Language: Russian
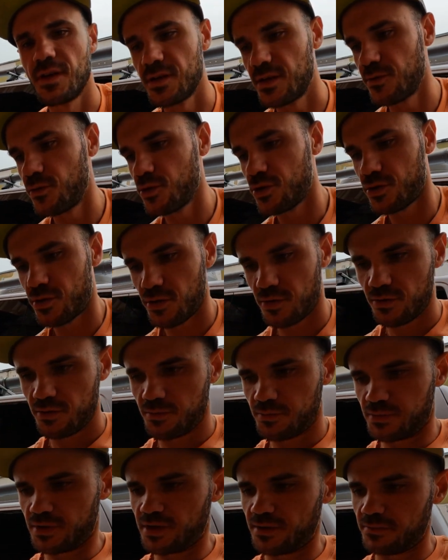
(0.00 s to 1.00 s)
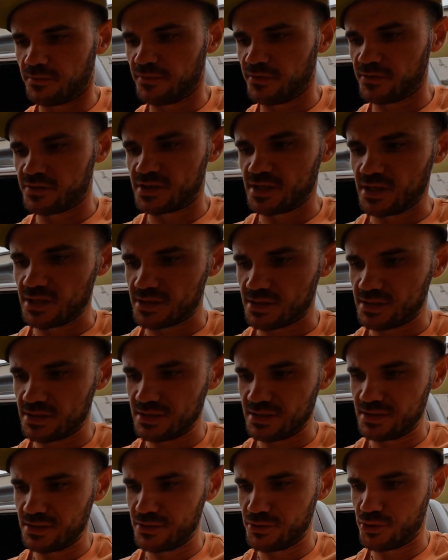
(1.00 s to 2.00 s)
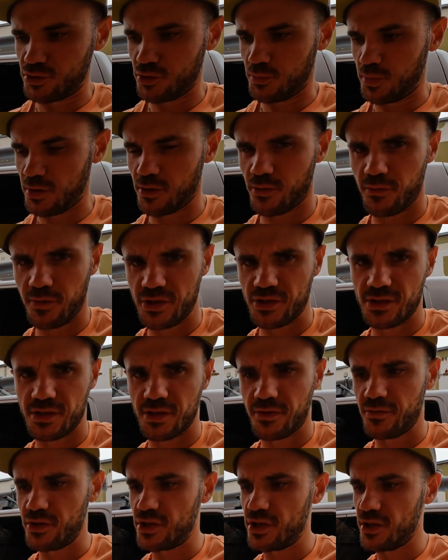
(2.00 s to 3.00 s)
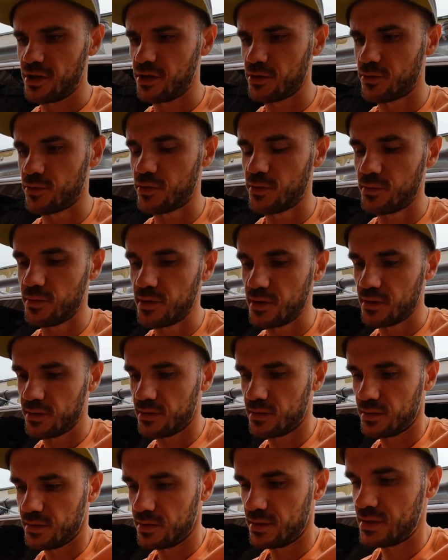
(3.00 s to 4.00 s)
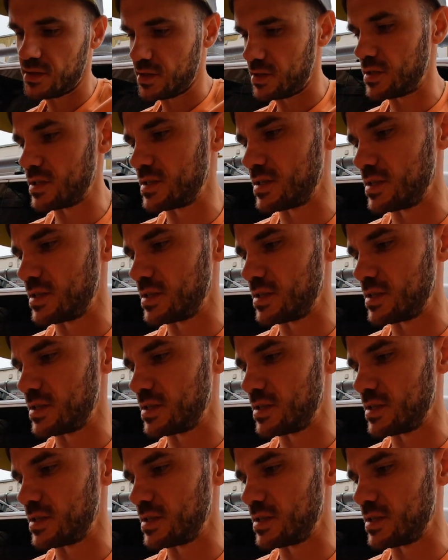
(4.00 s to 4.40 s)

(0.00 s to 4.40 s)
для того, чтобы нам взять еще пару важных вещей, которые мы здесь